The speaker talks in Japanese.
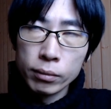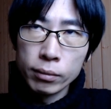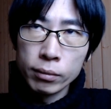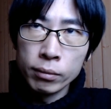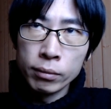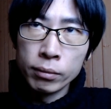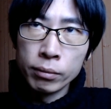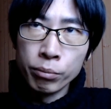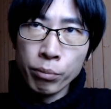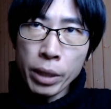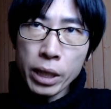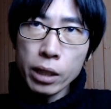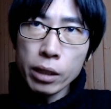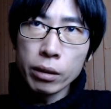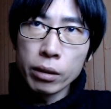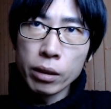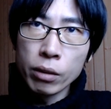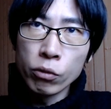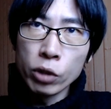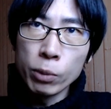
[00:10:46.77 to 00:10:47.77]
うん、
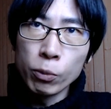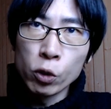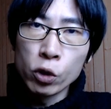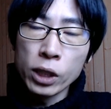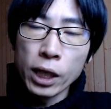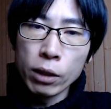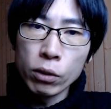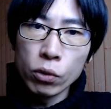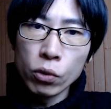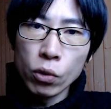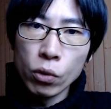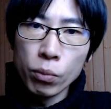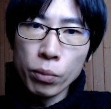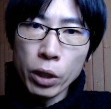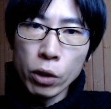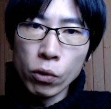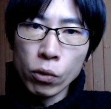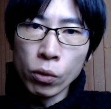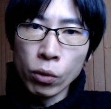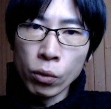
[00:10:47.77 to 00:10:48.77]
メリットにもちゃんと
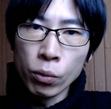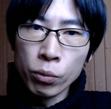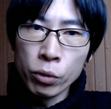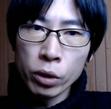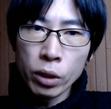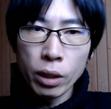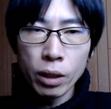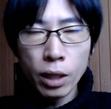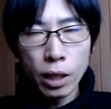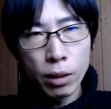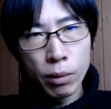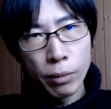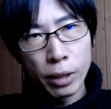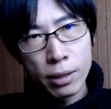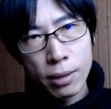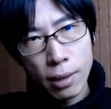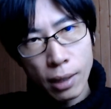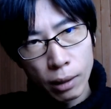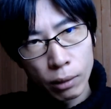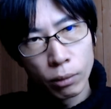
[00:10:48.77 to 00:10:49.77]
目を向けていま
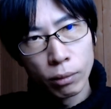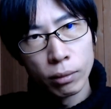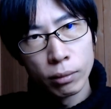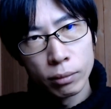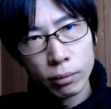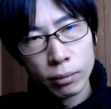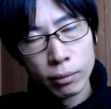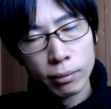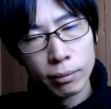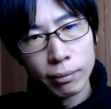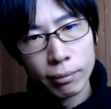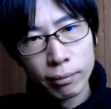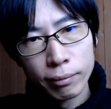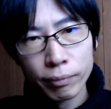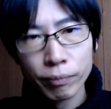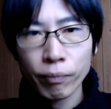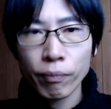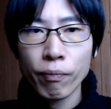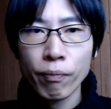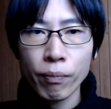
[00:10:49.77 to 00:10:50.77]
すかと。
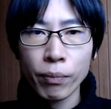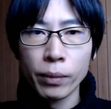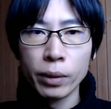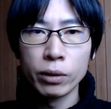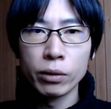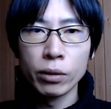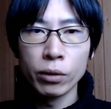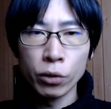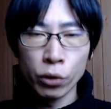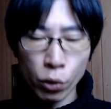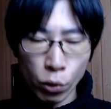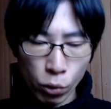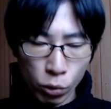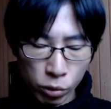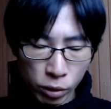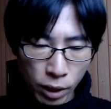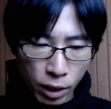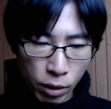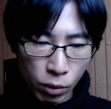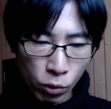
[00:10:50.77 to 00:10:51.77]
行
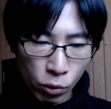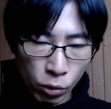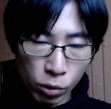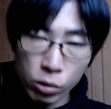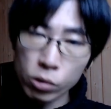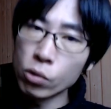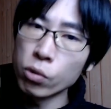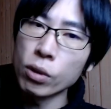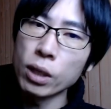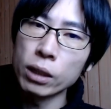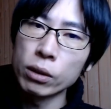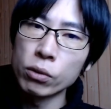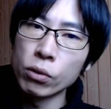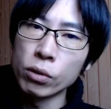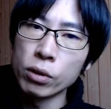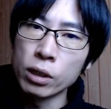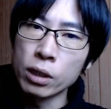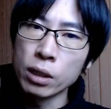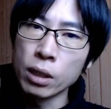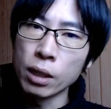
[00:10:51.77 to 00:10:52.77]
政のコストカット
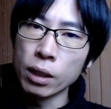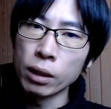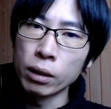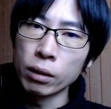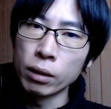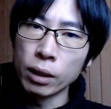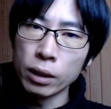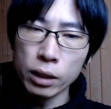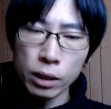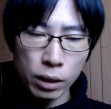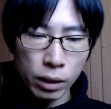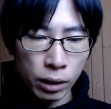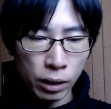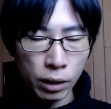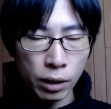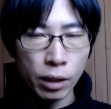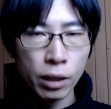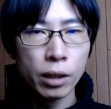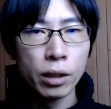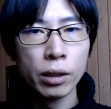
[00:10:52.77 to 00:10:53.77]
につながったり、
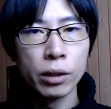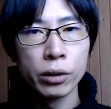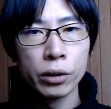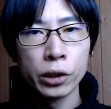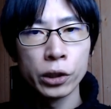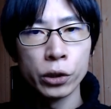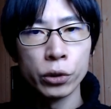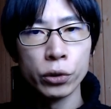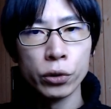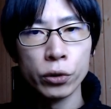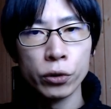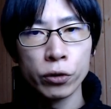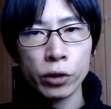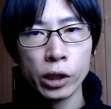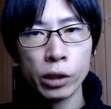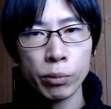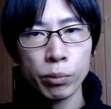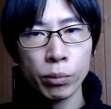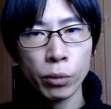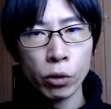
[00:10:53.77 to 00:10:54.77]
給付
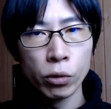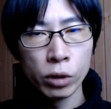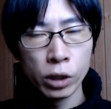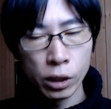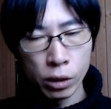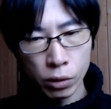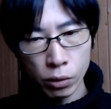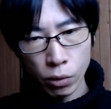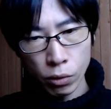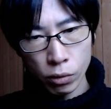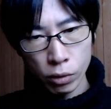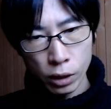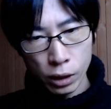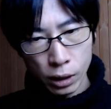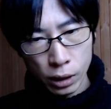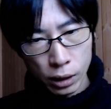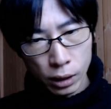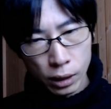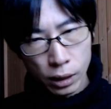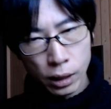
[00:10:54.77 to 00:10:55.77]
金も迅速
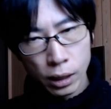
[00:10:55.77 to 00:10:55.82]
に